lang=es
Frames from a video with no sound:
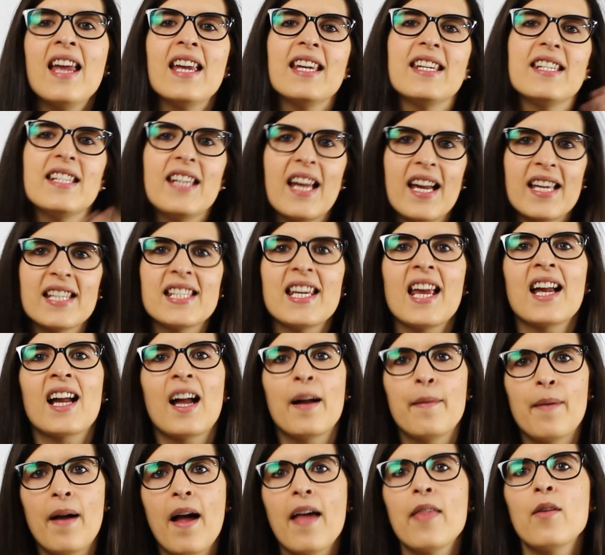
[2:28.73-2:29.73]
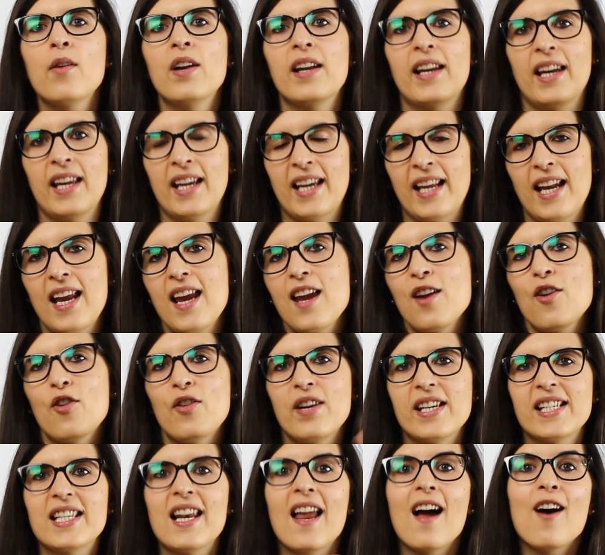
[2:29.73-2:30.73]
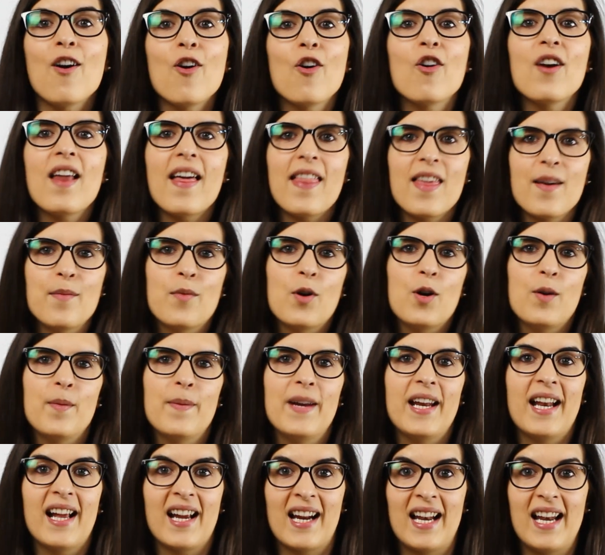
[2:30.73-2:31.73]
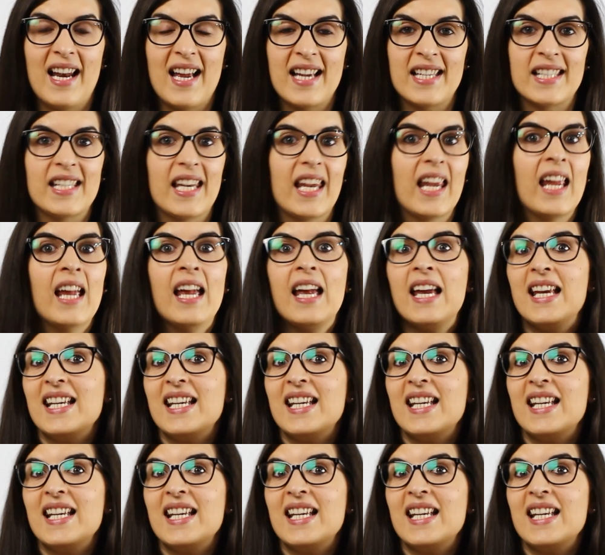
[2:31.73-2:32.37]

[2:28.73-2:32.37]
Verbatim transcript: ya se ha acabado el recreo, es la hora de volver a clase.